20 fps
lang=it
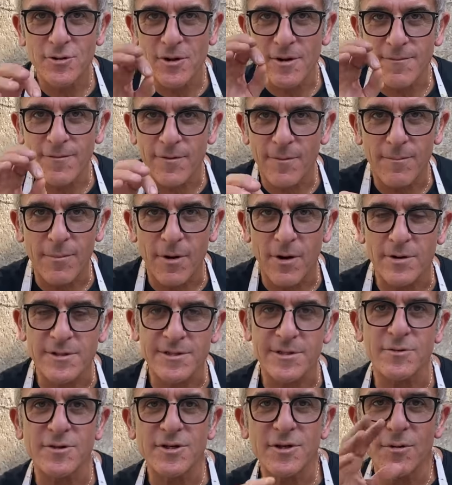su
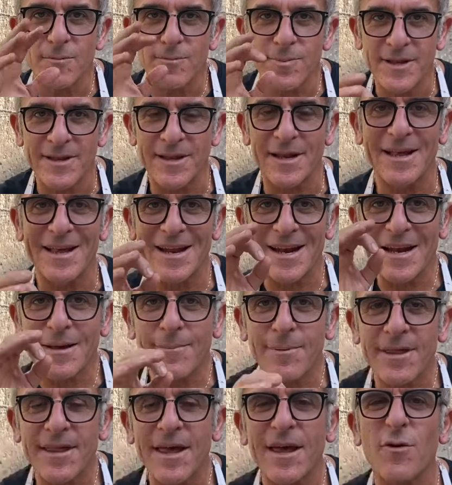Infobox, così comprate il grana
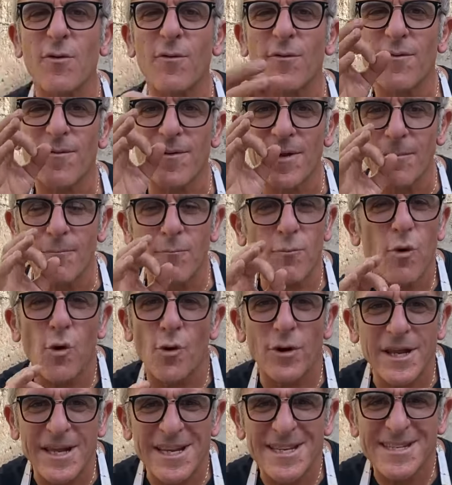padano fi-
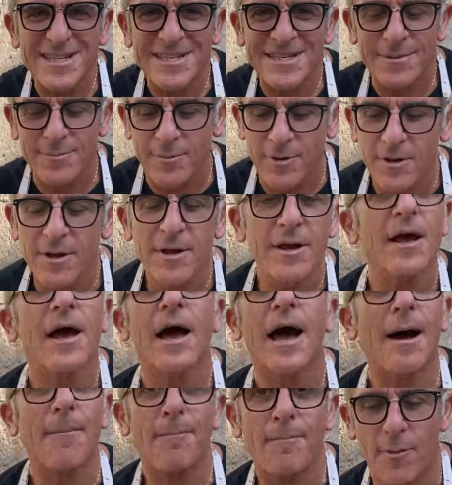buonissimo
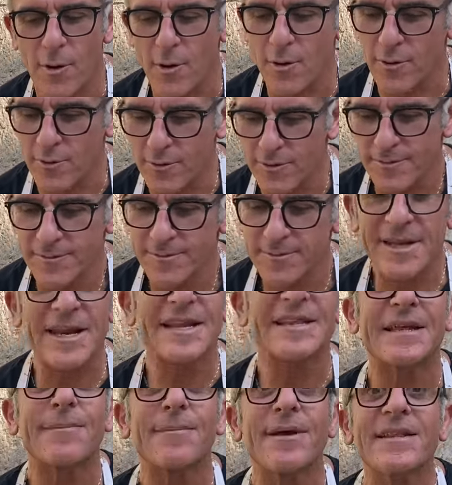a poco,
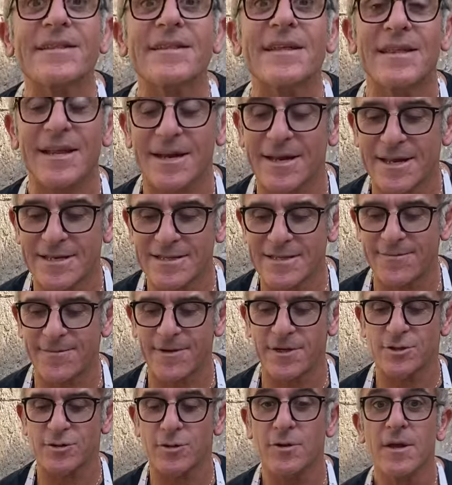direttamente dal
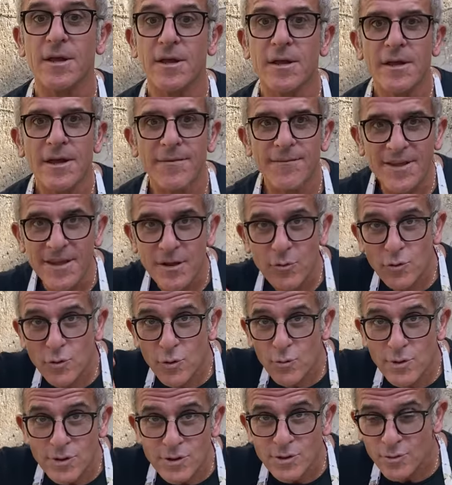caseificio. Vedete
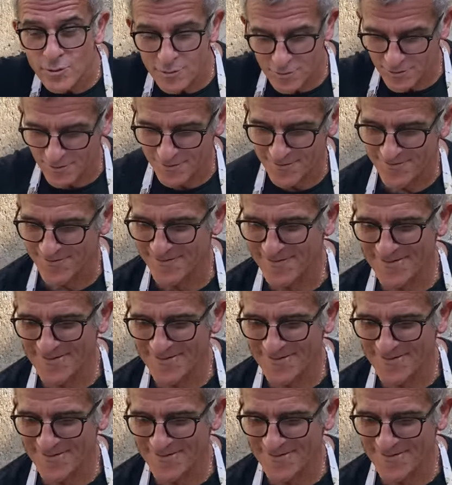tutto qua sotto.